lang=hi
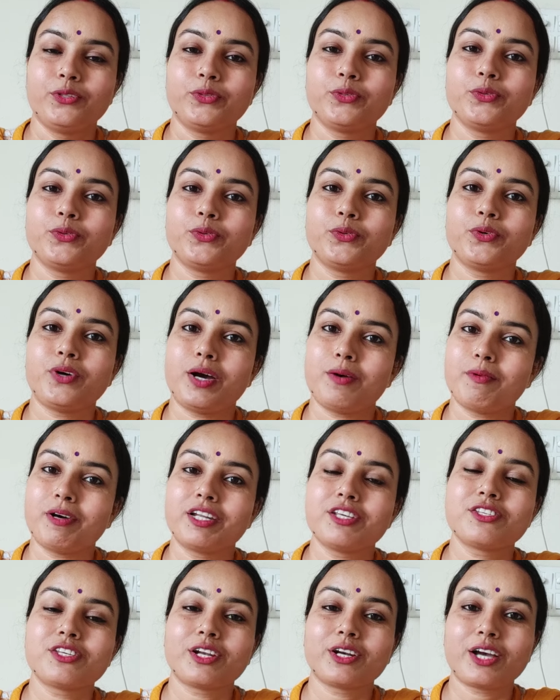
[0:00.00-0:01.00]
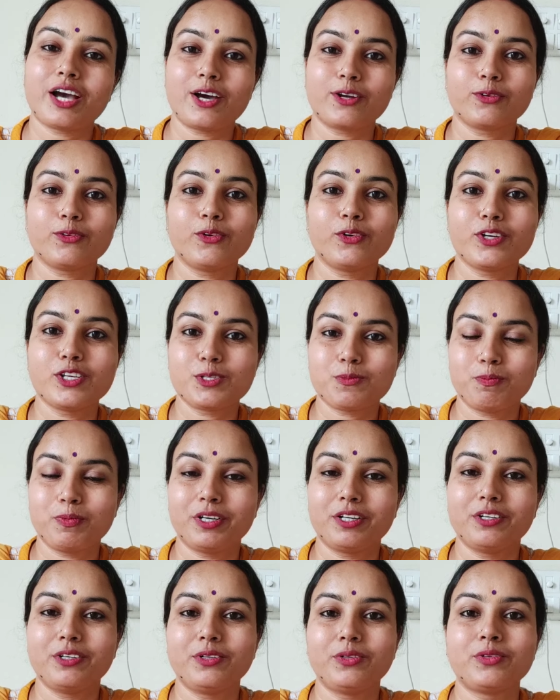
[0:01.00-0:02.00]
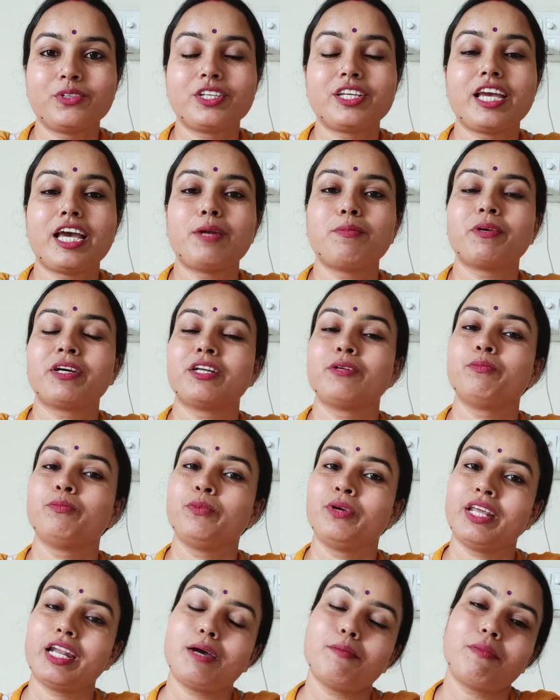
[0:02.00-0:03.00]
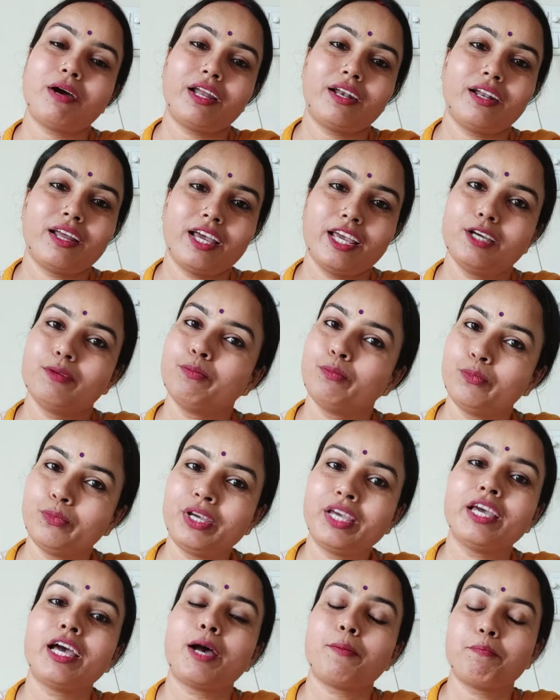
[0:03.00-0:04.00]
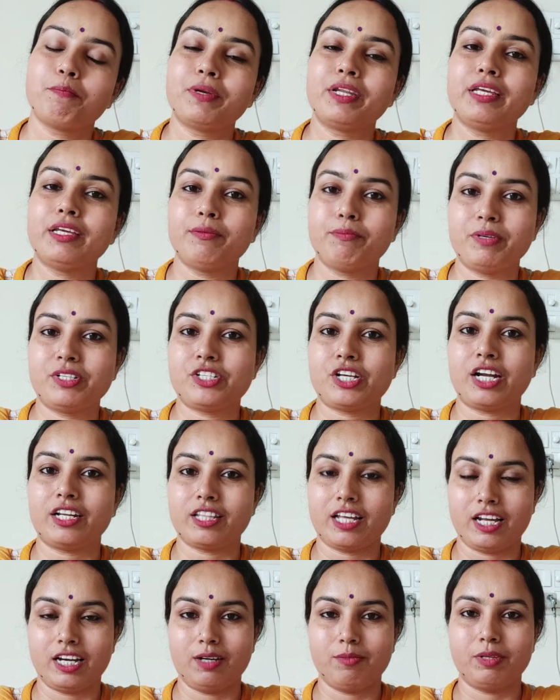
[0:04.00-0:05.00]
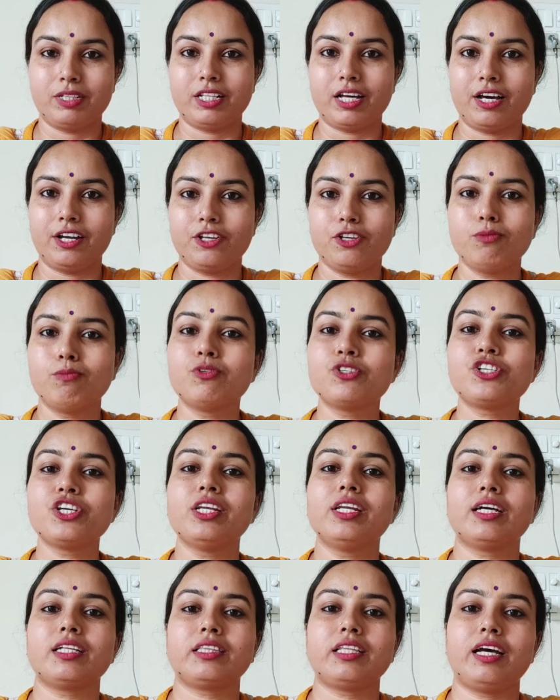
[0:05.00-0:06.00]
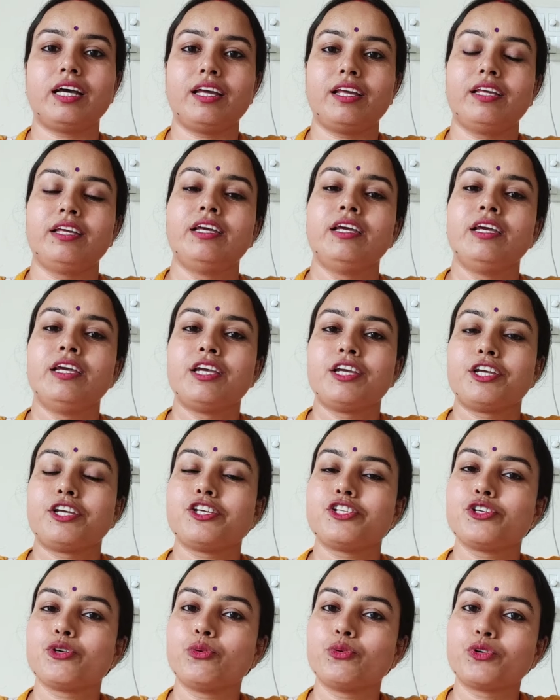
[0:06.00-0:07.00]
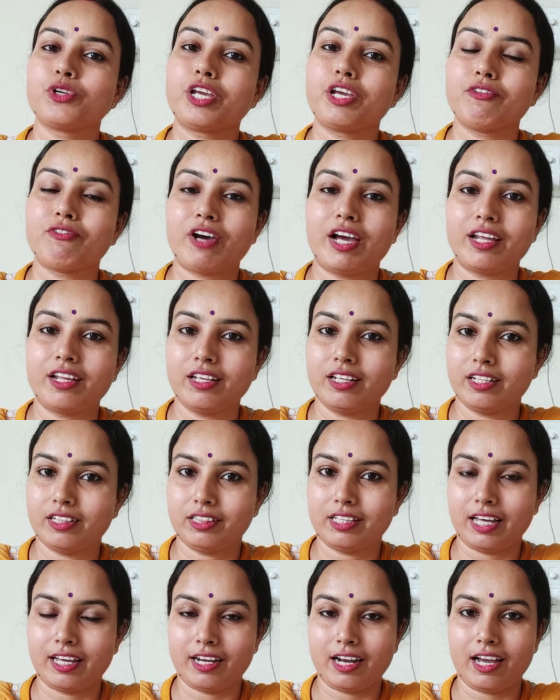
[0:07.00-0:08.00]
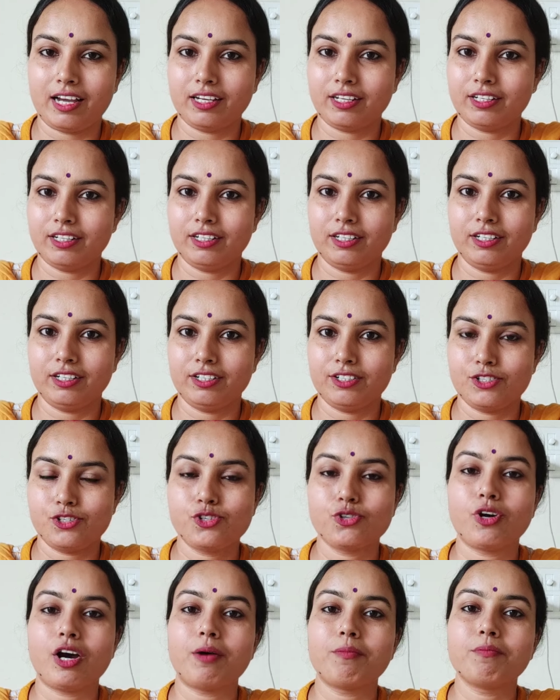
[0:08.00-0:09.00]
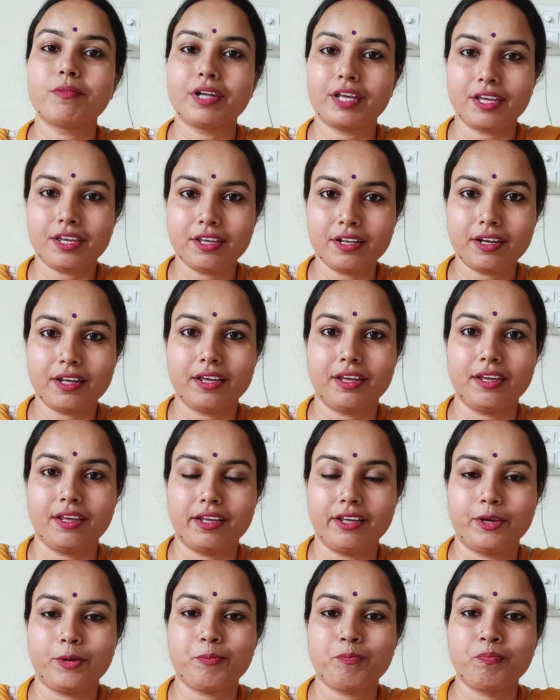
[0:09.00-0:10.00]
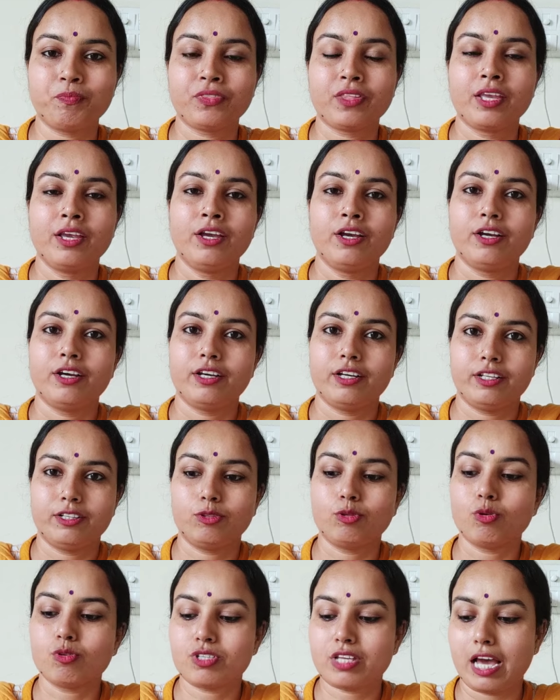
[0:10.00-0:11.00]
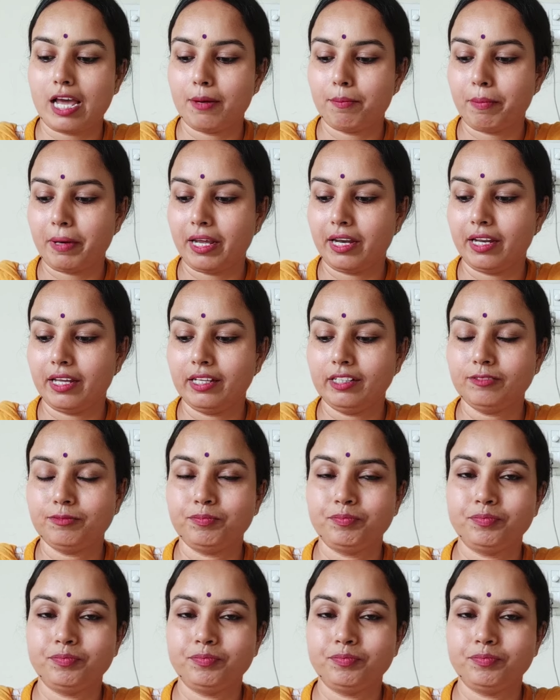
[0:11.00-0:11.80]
तो हमारी सरकार को इस पर उनकी हेल्प कर मेरा मानना है मैं अपनी विचारधारा बता रही हूँ मुझे लगता है कि जो उनके भाई तैराक जो अब नहीं रहे हैं दो साल पहले